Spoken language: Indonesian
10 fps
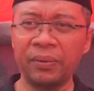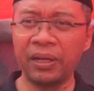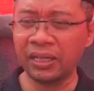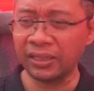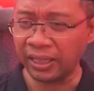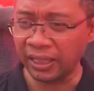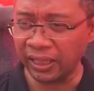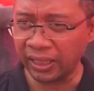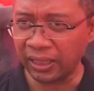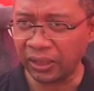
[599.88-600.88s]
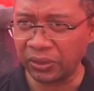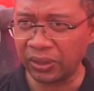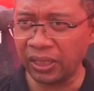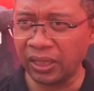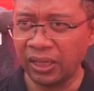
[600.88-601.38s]
kami karena saya keliling terus
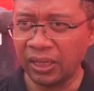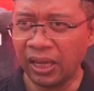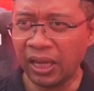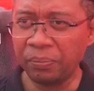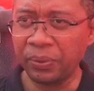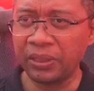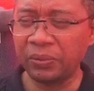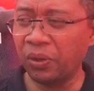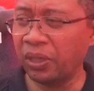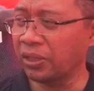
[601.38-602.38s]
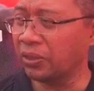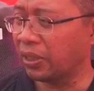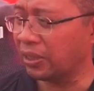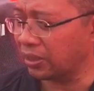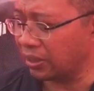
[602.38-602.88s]
ya, hampir semuanya
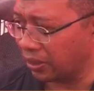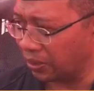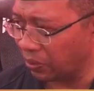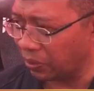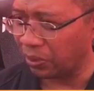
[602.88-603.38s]
sudah tersentuh.